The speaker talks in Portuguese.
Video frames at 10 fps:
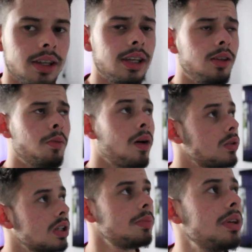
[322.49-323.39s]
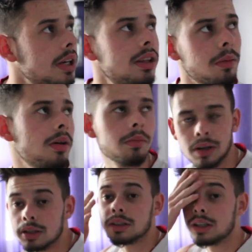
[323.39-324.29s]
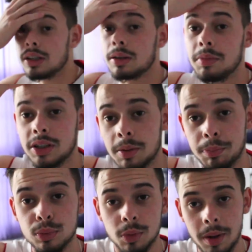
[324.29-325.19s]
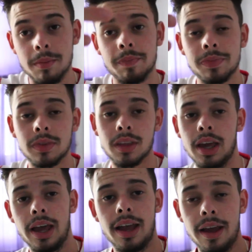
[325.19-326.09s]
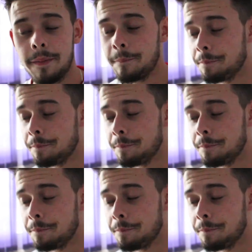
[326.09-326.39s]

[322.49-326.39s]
E uma coisa que me irrita mesmo, mano, que, que me deixa puto mesmo, é,